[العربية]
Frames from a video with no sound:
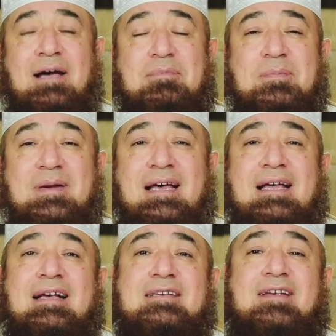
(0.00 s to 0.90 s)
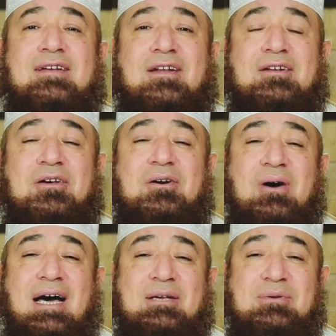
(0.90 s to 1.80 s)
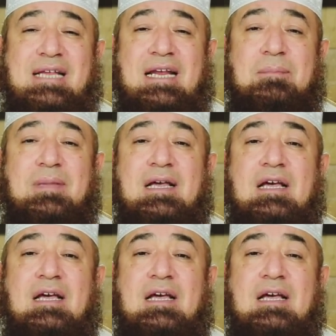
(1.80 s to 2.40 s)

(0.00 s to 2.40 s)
حبيبنا صلى الله عليه وسلم